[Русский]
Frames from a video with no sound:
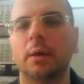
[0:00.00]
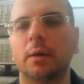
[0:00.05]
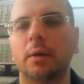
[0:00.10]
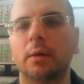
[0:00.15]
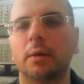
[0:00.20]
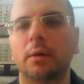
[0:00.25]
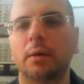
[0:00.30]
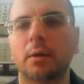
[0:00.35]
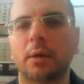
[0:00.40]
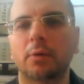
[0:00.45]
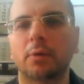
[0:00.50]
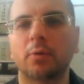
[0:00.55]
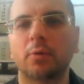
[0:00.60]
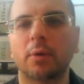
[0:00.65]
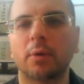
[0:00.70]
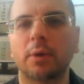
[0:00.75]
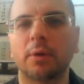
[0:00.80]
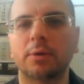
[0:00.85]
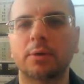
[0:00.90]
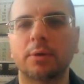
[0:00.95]
э,
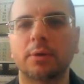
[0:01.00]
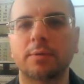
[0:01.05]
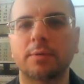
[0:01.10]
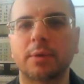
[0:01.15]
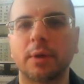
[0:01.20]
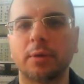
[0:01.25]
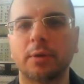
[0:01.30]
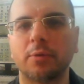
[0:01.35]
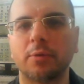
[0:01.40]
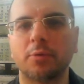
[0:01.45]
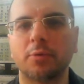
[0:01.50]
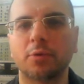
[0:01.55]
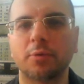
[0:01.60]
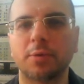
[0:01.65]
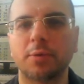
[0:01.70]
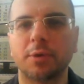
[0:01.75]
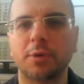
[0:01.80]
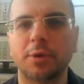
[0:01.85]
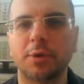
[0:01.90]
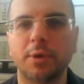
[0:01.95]
которые должны встать на учет
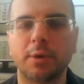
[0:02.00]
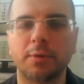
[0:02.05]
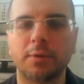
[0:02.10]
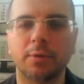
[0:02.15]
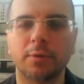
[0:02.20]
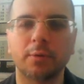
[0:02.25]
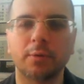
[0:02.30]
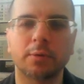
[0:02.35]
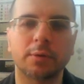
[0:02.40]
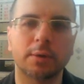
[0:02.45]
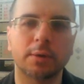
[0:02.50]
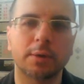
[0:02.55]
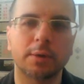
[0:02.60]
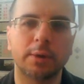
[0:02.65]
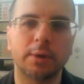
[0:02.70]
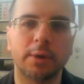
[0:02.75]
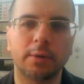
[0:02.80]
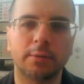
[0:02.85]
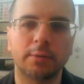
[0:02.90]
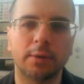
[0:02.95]
в течение 90
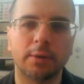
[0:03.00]
дней.